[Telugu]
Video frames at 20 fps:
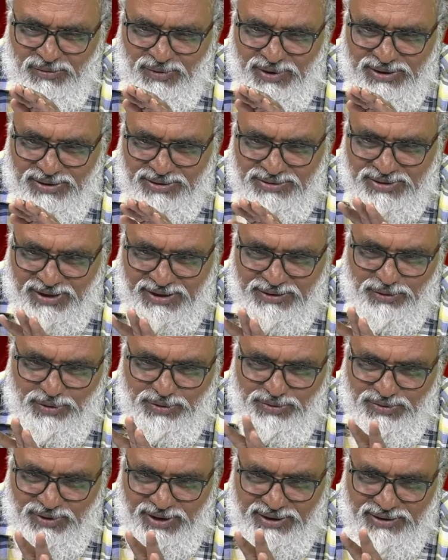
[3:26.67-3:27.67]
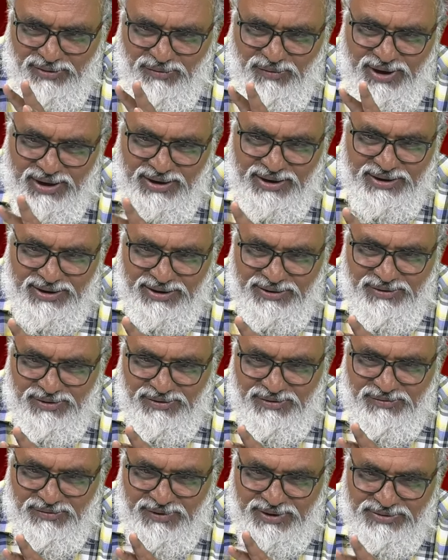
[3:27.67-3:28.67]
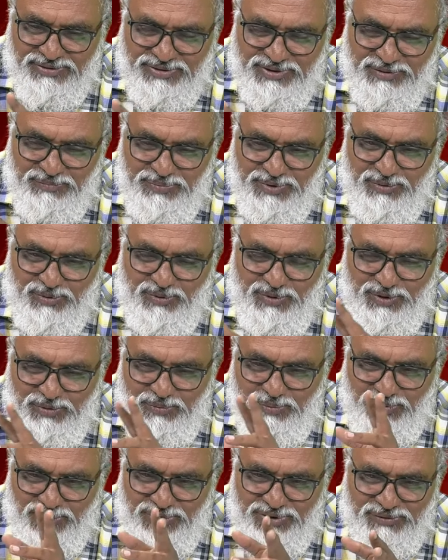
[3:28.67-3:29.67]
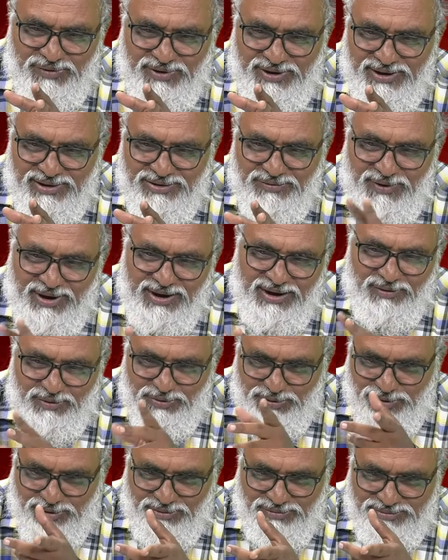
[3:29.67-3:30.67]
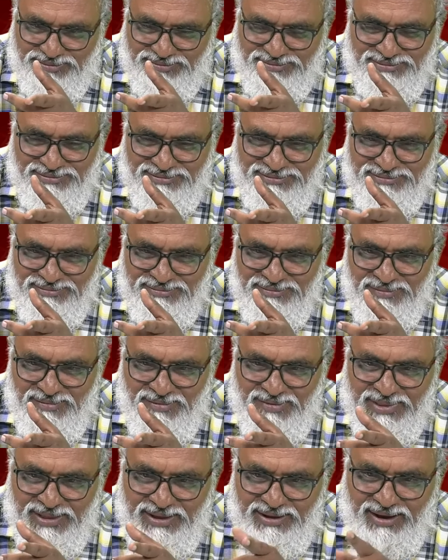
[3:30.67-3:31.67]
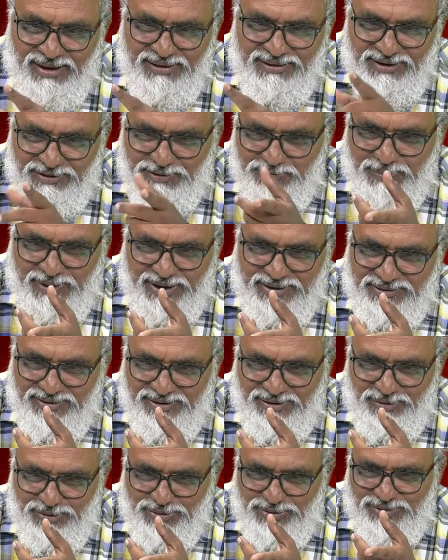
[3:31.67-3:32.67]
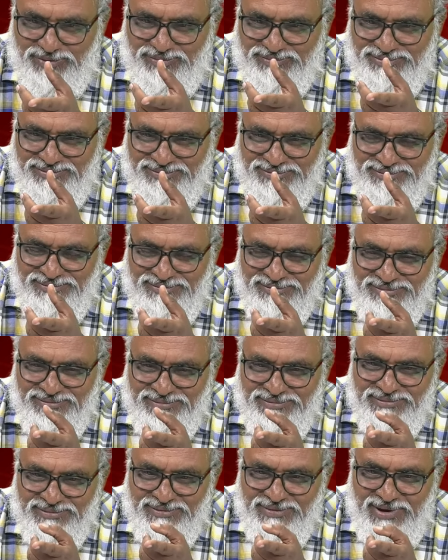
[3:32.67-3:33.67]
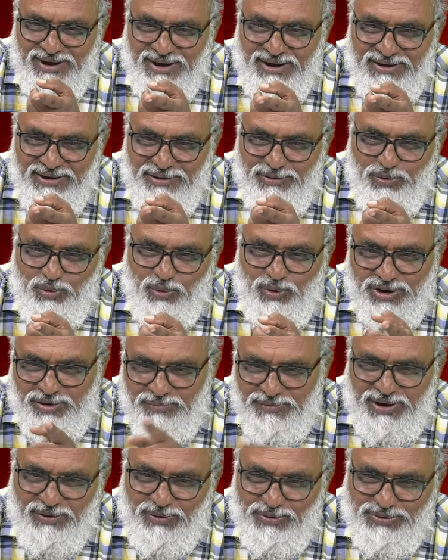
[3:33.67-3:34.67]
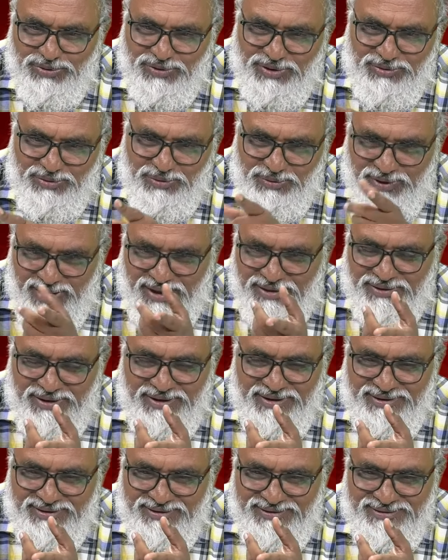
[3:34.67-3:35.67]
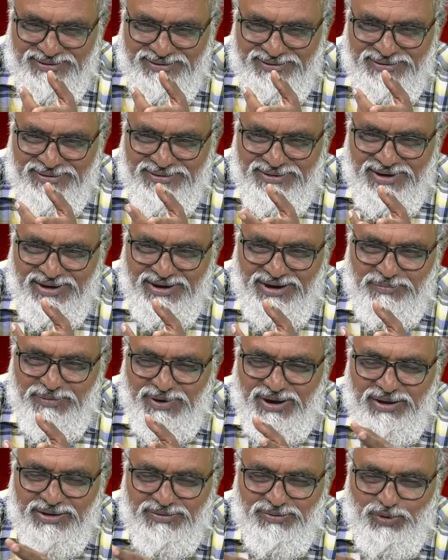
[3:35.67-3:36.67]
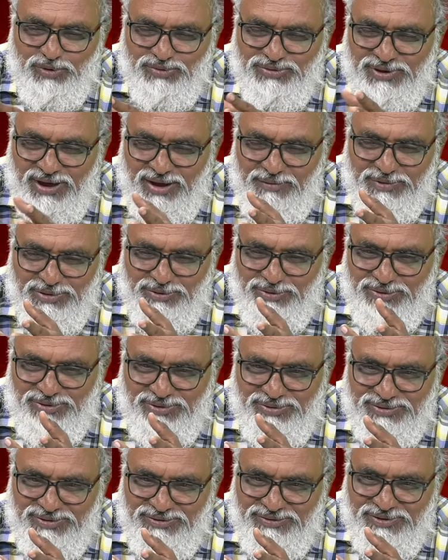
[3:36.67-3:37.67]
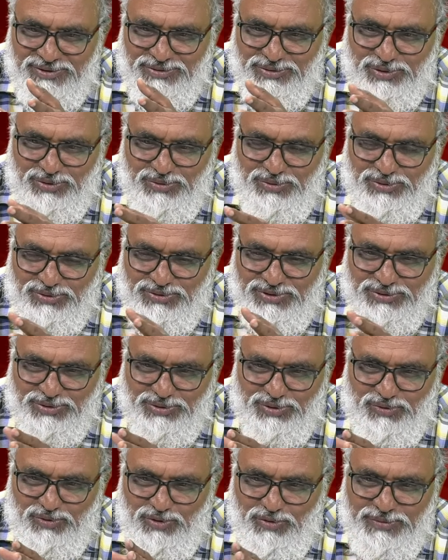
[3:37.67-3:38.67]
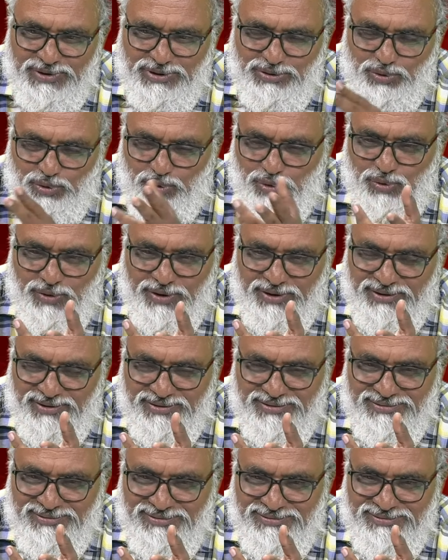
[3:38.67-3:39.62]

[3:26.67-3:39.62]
ఒక సయోధ్య అంటే వాళ్ళకి వైసీపీ ఓడిపోవటం అనేది వాళ్ళ అవసరం కాంగ్రెస్ పార్టీ అవసరం అలాగే కూటమి అవసరం కూడా అదే అంటే మనకి ఓ సామెత ఉంటుంది శత్రువు శత్రువు మిత్రుడు అని